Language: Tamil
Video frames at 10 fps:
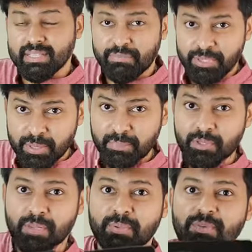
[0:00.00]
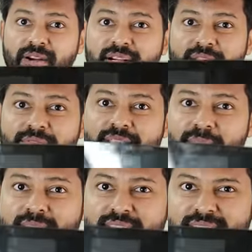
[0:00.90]
அந்த வீடியோ போடுறப்போ வாங்கின
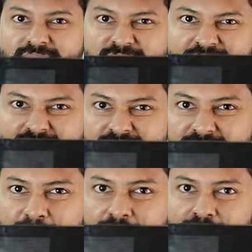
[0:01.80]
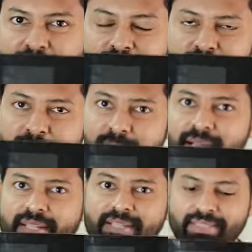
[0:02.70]
வெயிட் மிஷின் இது ரைலான் அப்படின்னு சொல்லிட்டு ஒரு
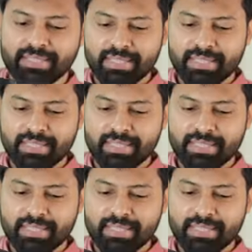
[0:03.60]
பிராண்ட்ல இருந்து